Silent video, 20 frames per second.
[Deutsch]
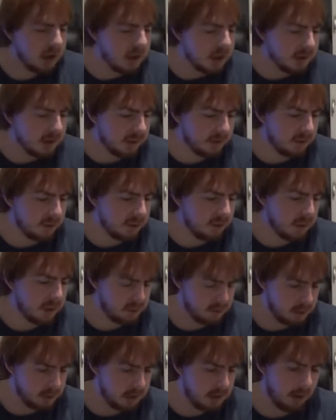Da haben wir zum
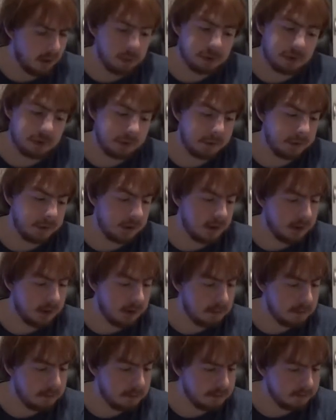Beispiel die Ausgabe,
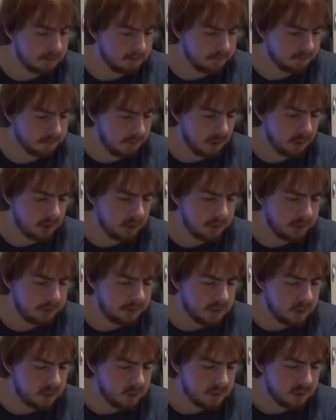ähm, Ausgabe
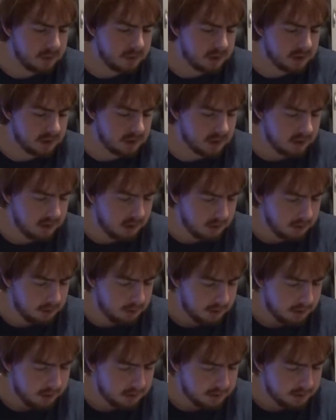74,
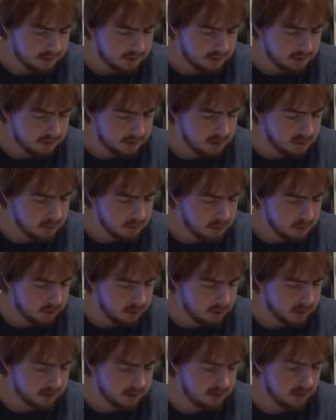83,
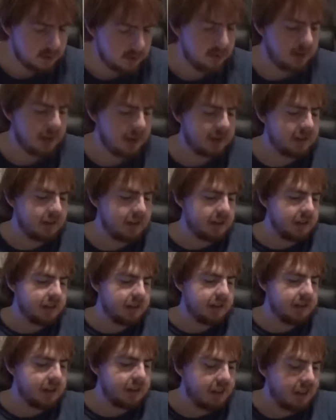87, 86
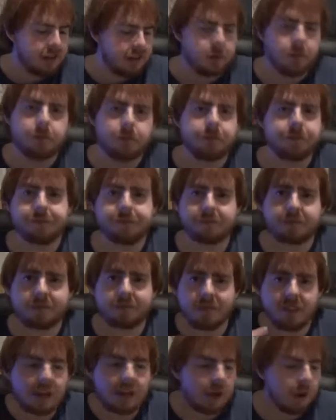etc. Also
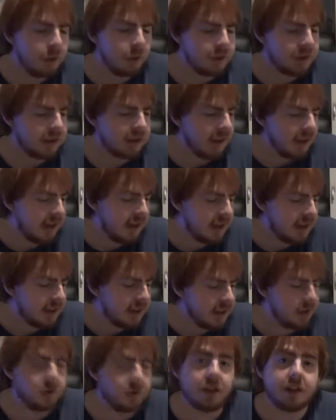auch nicht der Reihe nach,
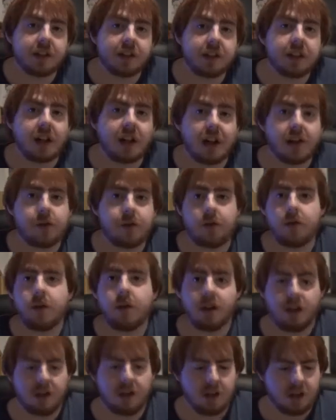sondern die halt noch
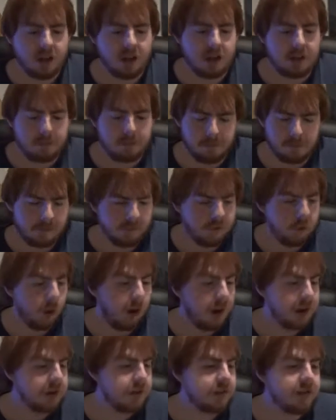ähm,
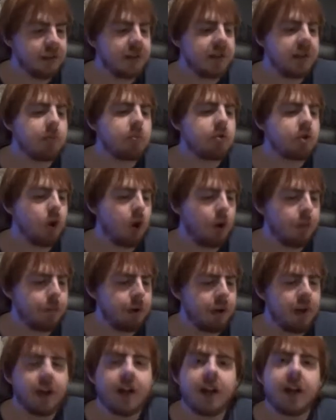vorhanden sind im Shop.
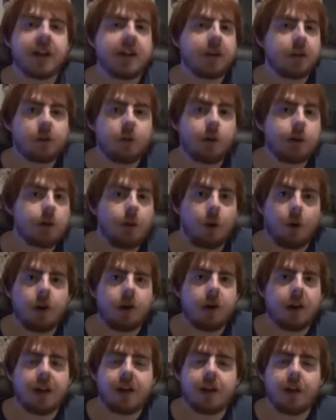Natürlich
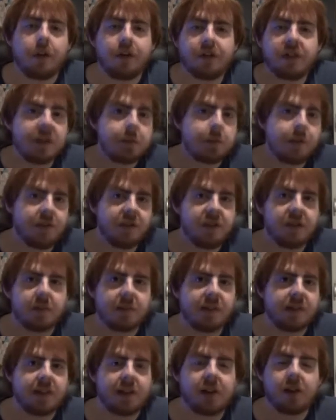online auf eBay findet man
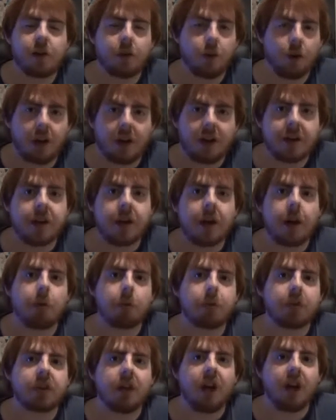sicherlich auch noch andere
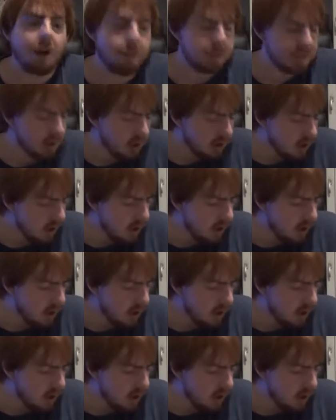Ausgaben.